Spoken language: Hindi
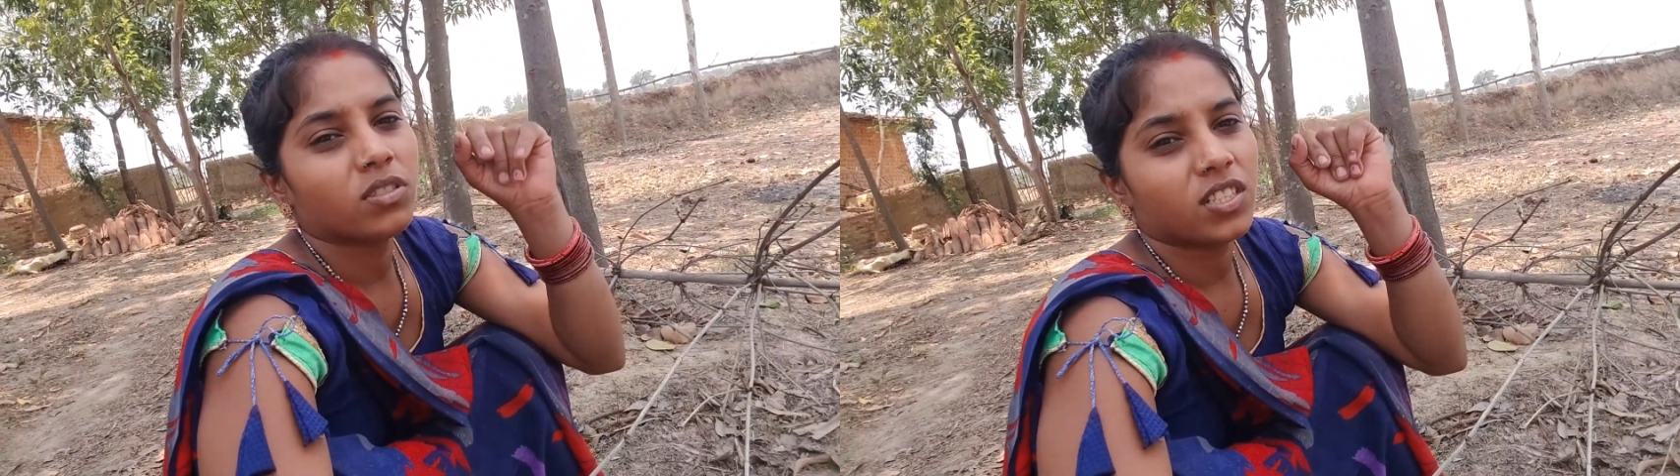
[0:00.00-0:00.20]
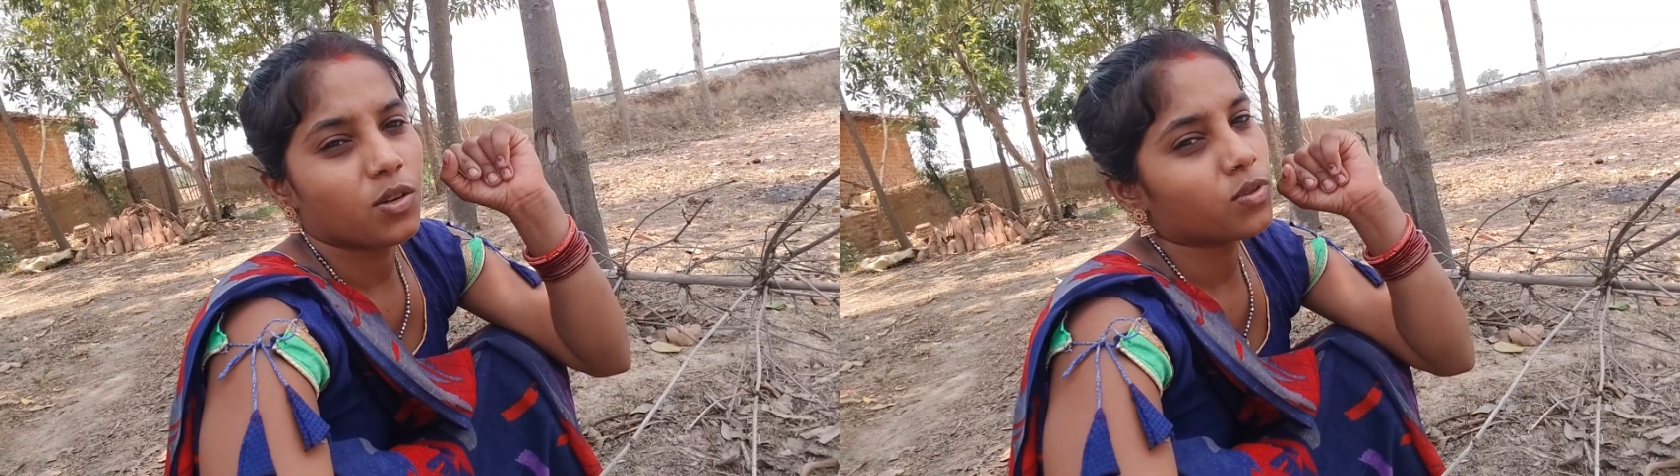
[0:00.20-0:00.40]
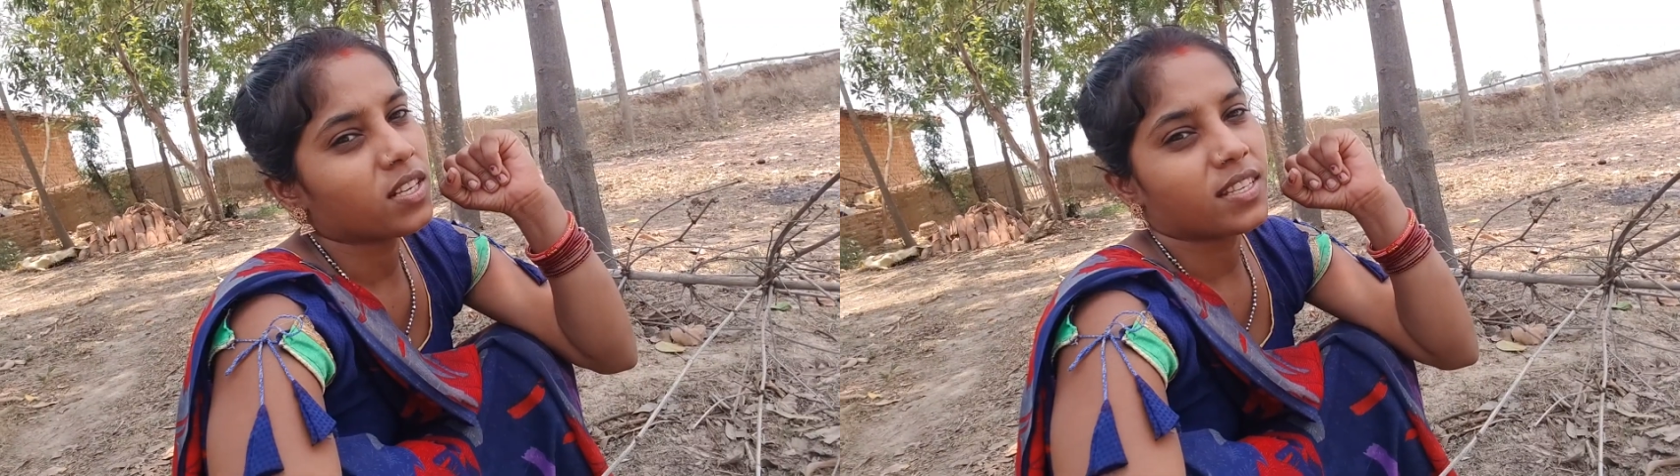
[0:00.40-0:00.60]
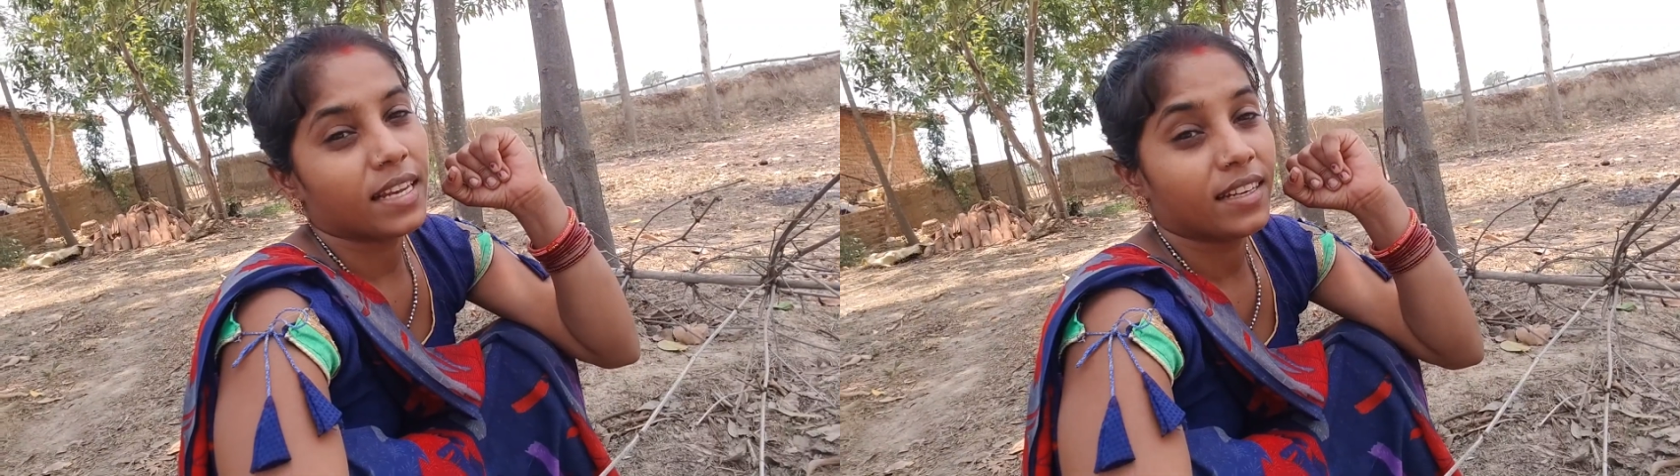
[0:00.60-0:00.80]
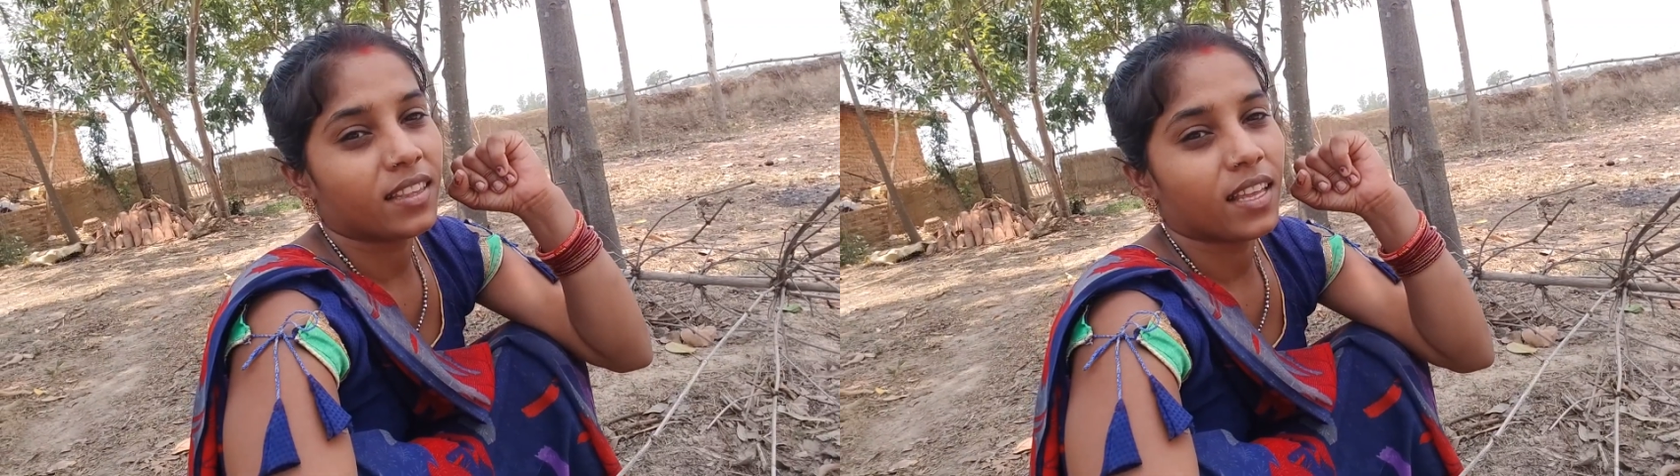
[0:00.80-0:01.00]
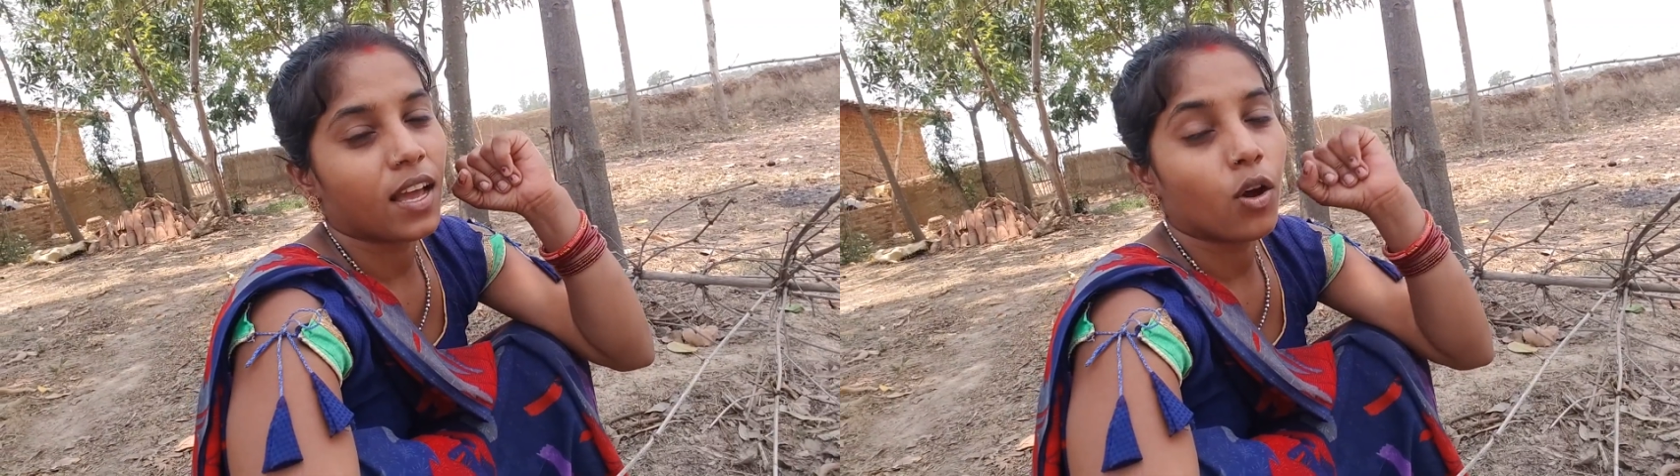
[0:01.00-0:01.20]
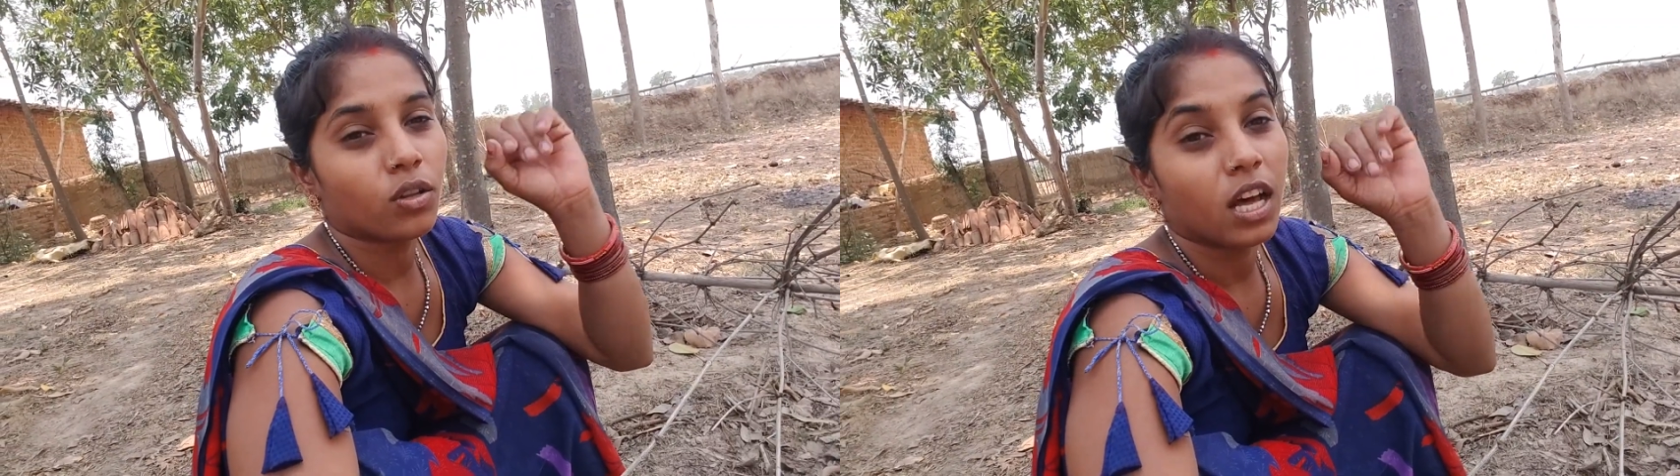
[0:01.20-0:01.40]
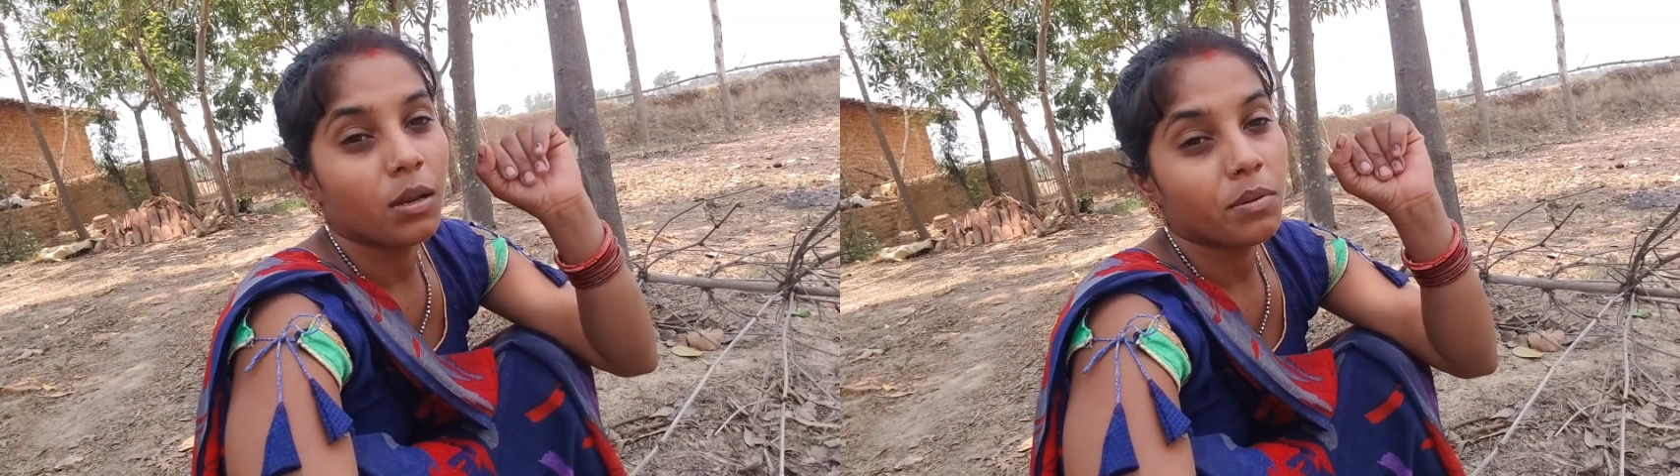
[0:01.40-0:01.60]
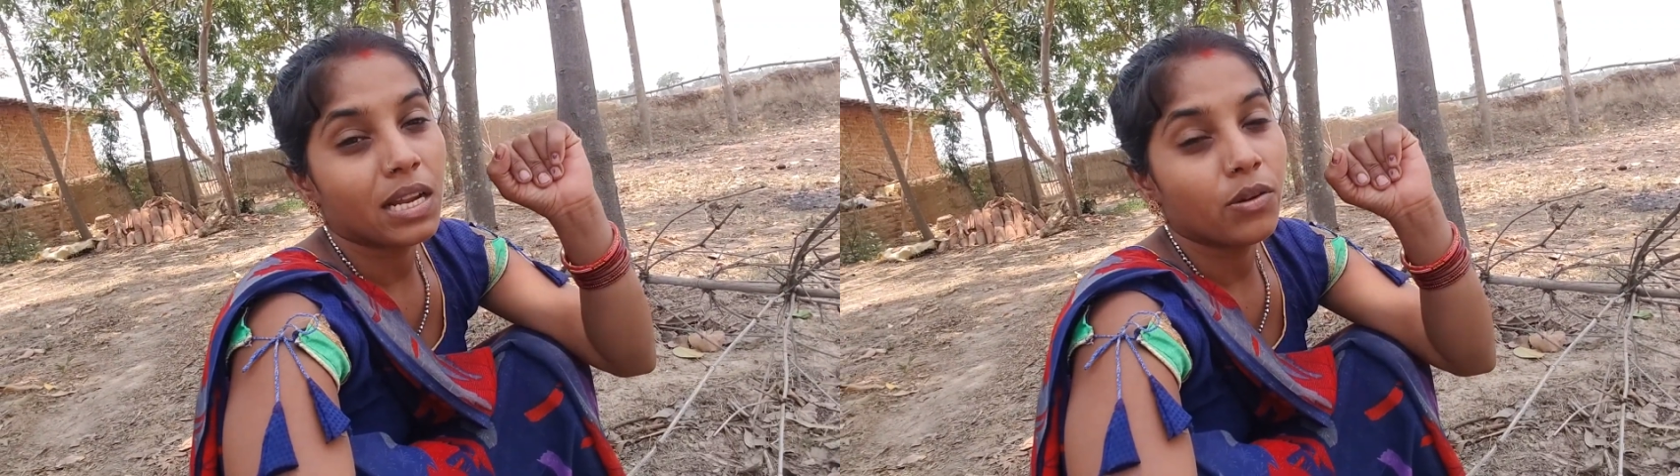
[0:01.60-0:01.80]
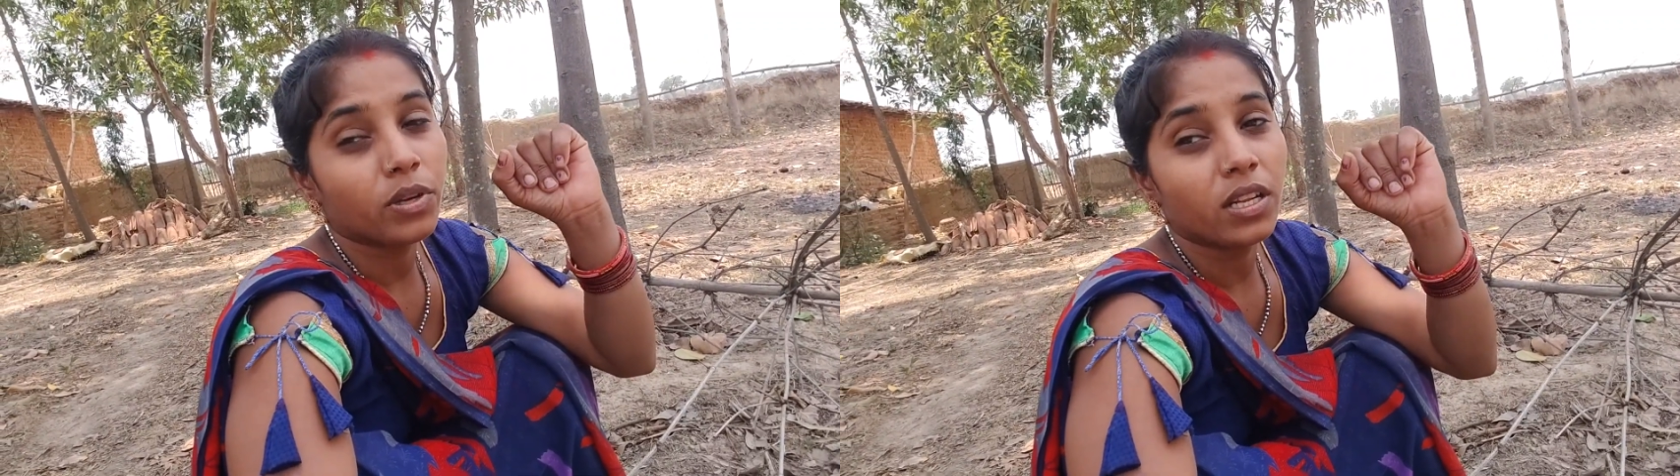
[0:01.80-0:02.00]
अच्छा उसका सेंट आता है और दाल में
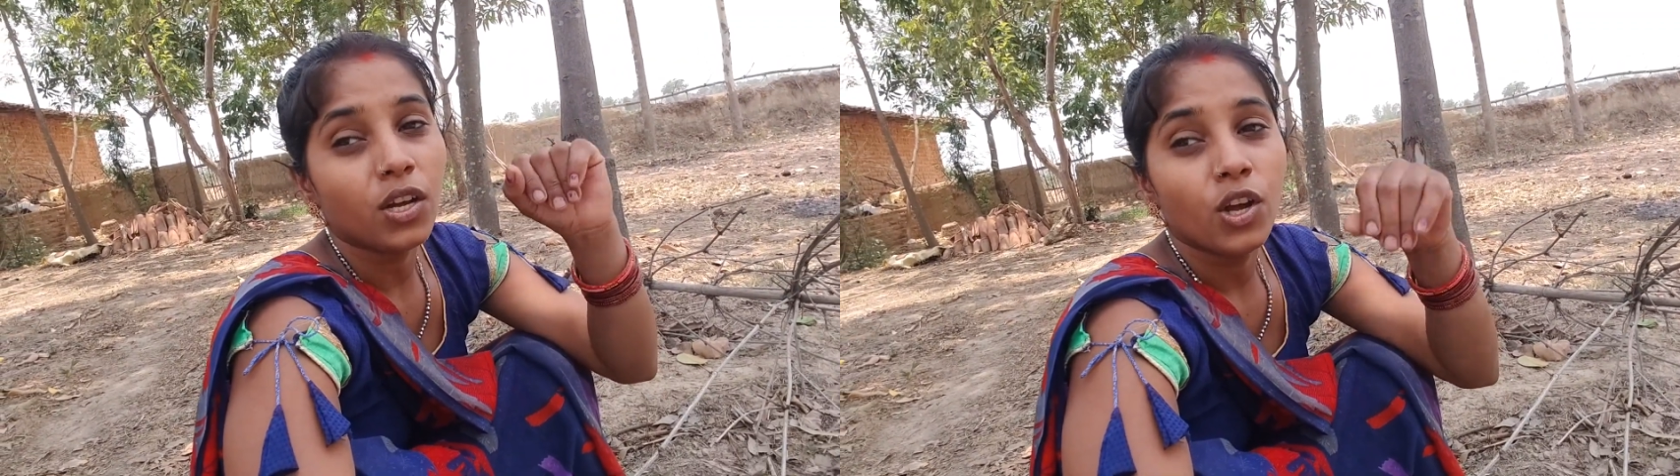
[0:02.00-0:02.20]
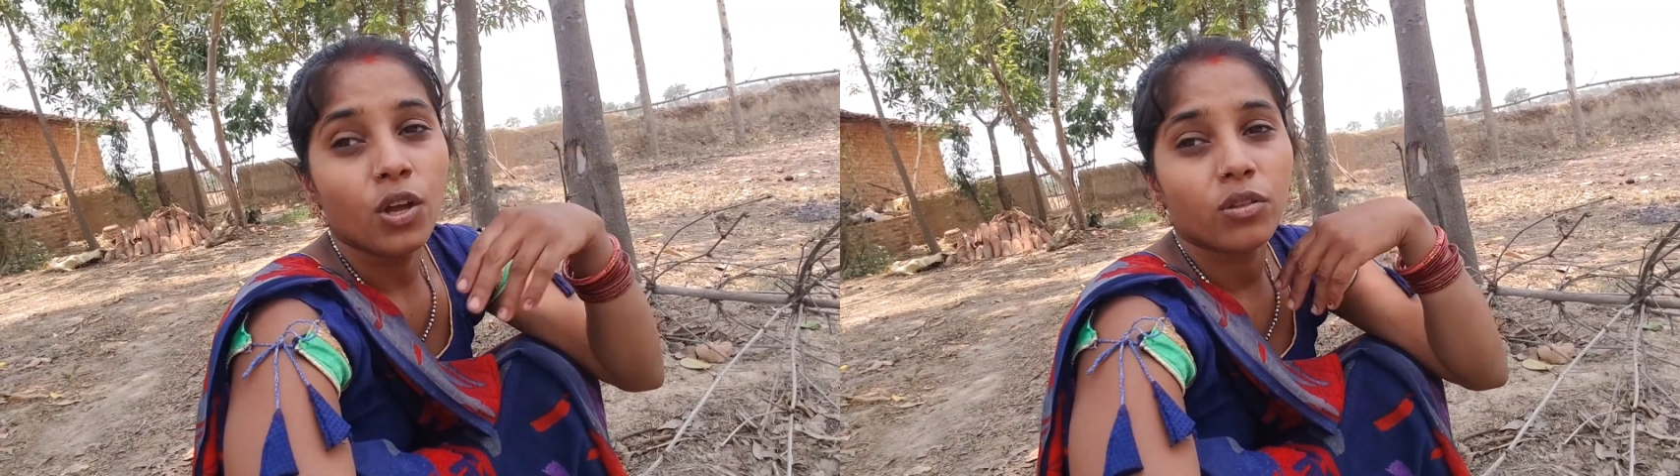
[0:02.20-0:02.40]
डालोगी ना